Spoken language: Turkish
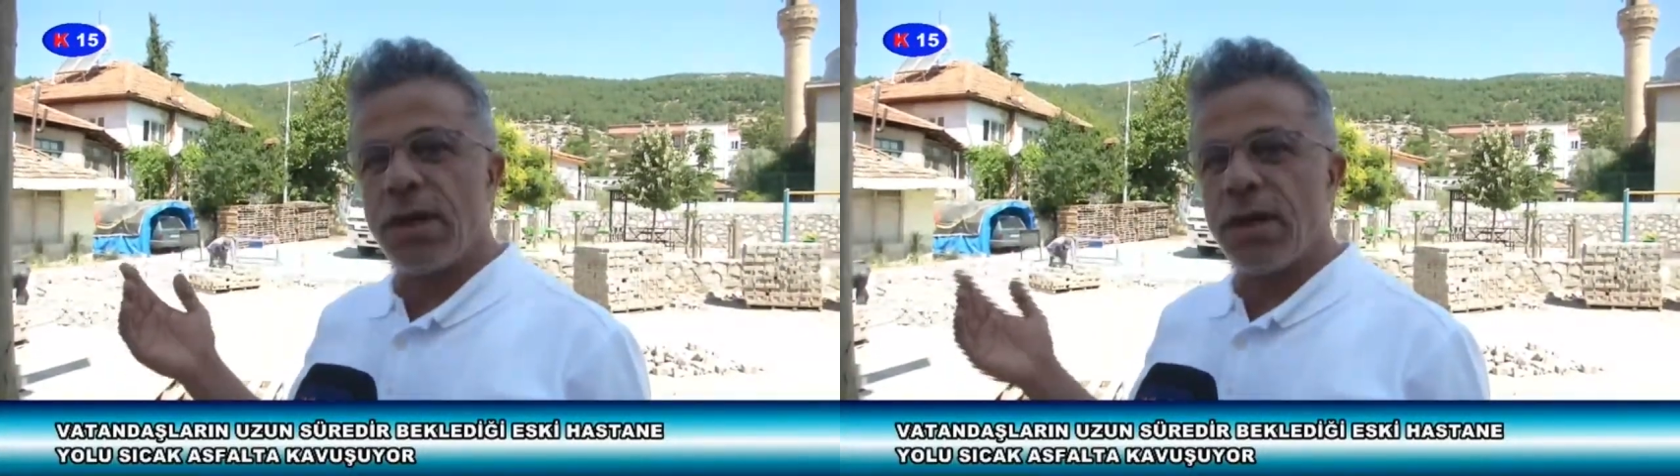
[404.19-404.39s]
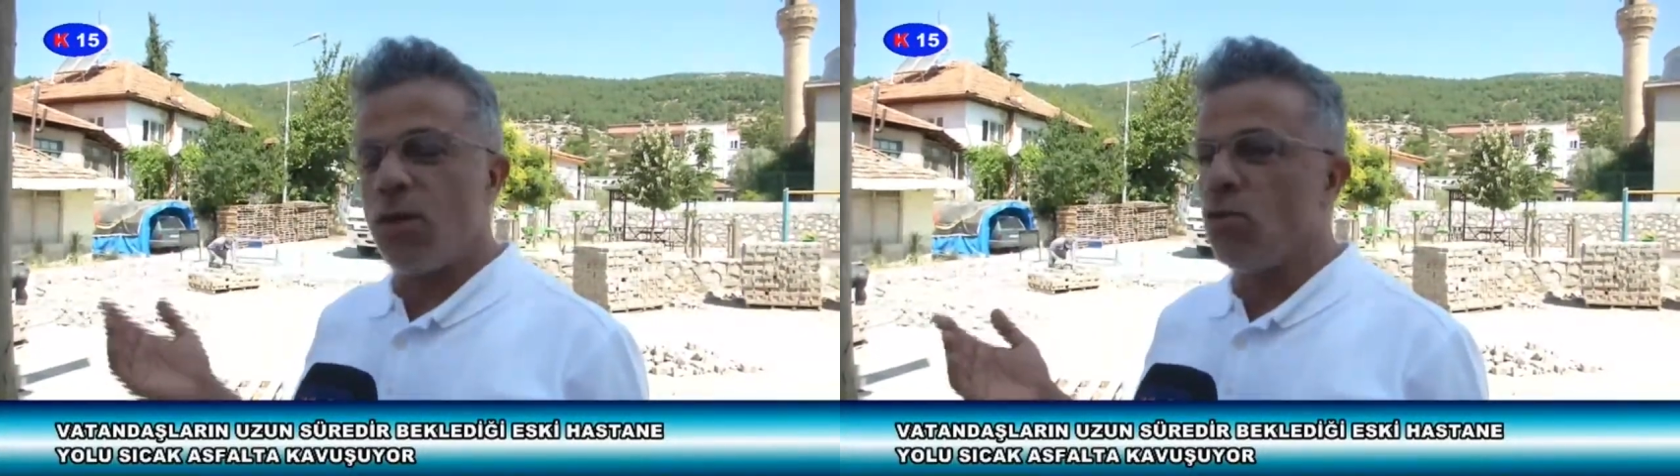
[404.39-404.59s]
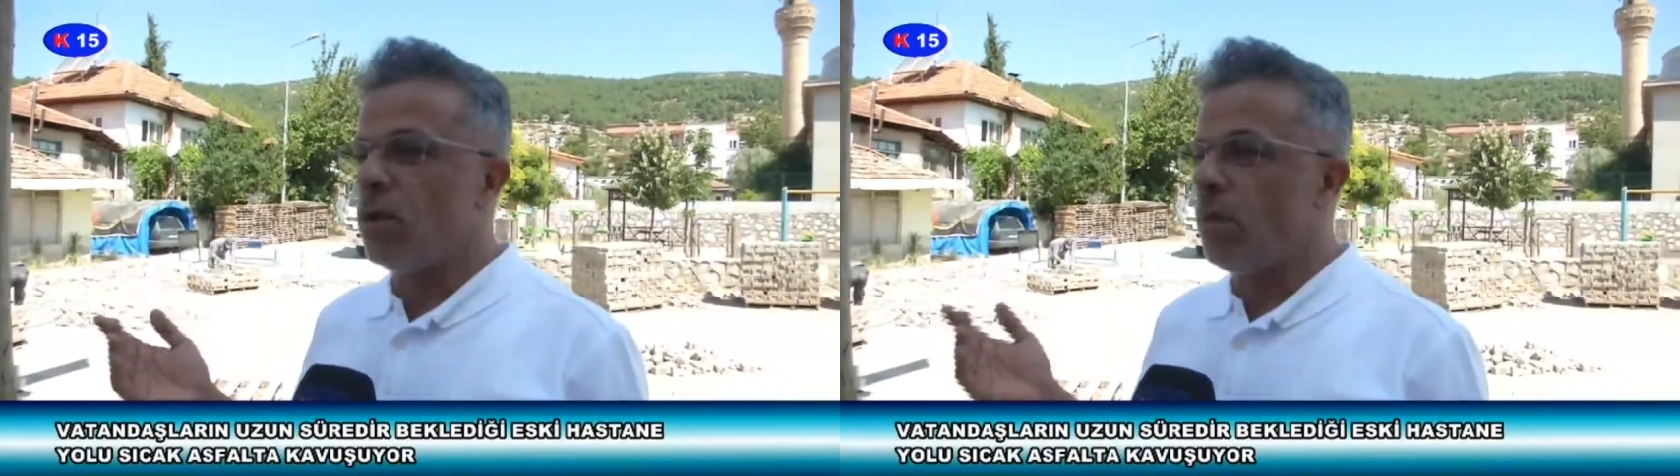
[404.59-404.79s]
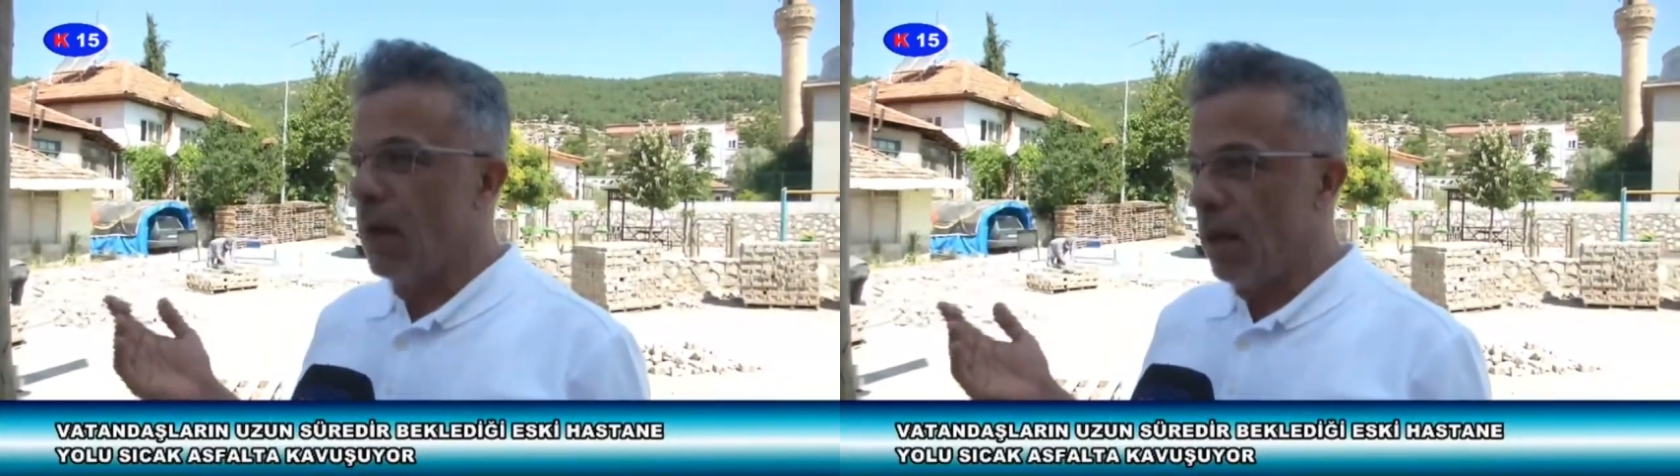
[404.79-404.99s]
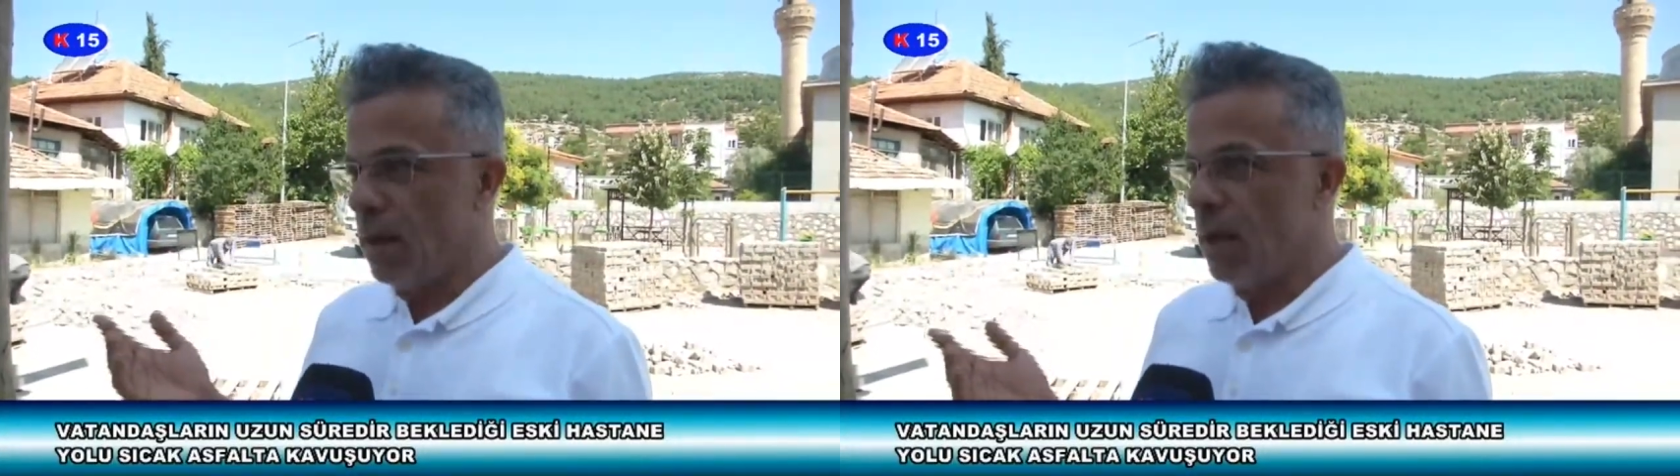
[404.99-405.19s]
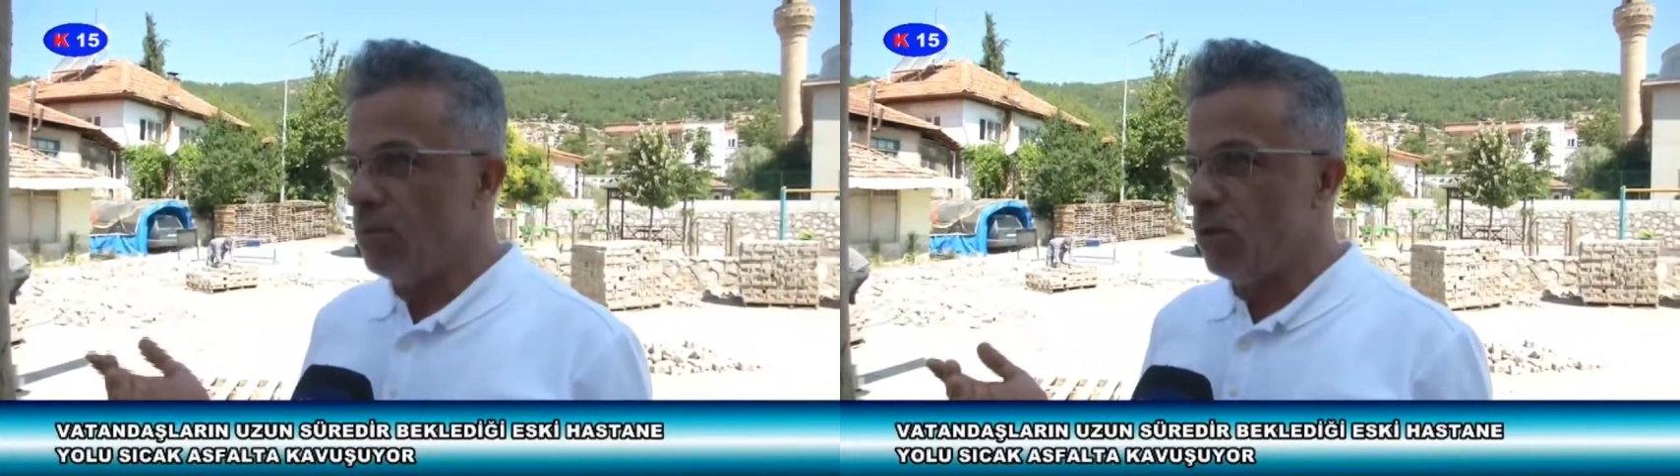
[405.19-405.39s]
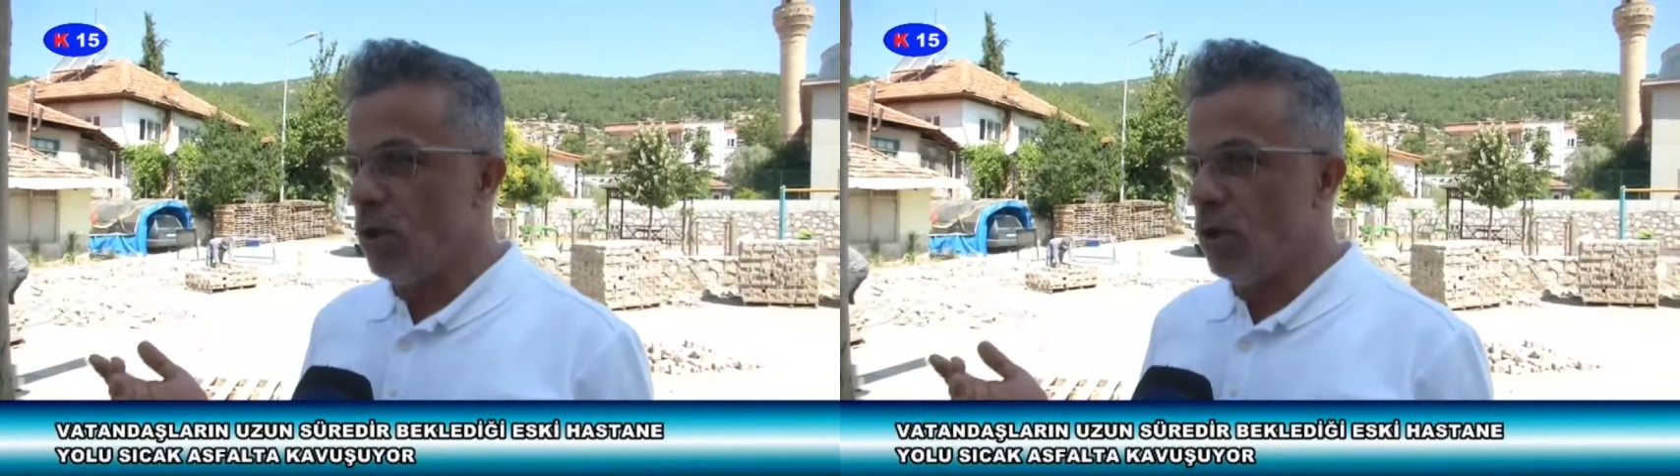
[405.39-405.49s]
Karayolu'na bağlayan bir